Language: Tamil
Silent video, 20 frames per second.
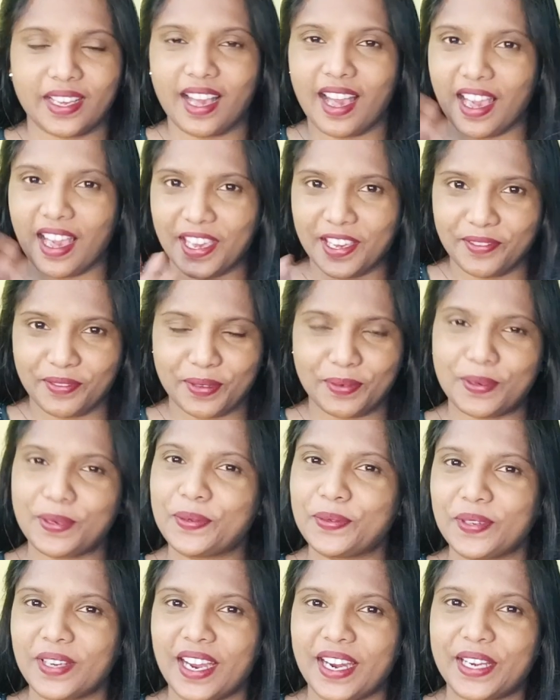ஹாய்
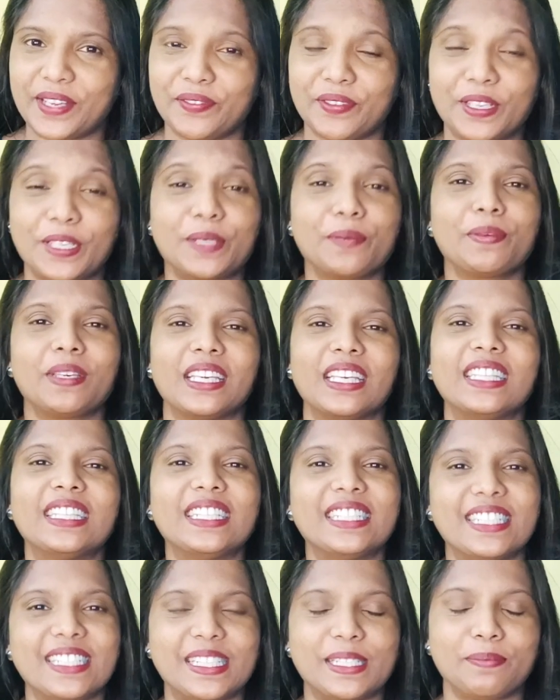எவ்ரிவன் உங்கள் அனைவரையும்
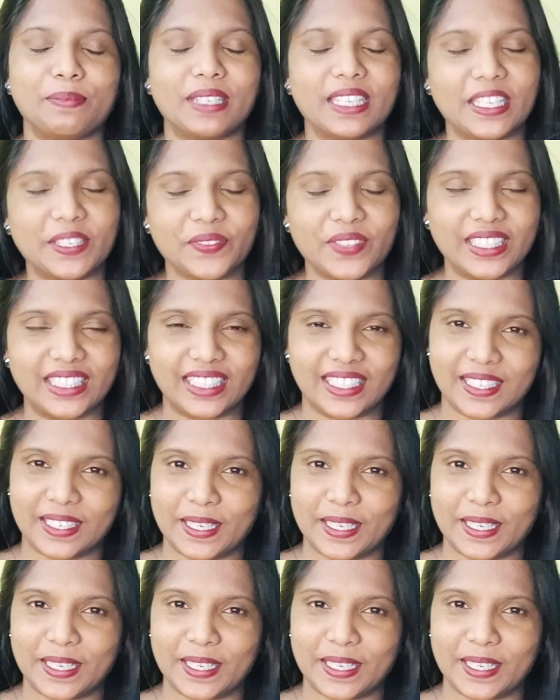இந்த டிசம்பர் இருபத்தி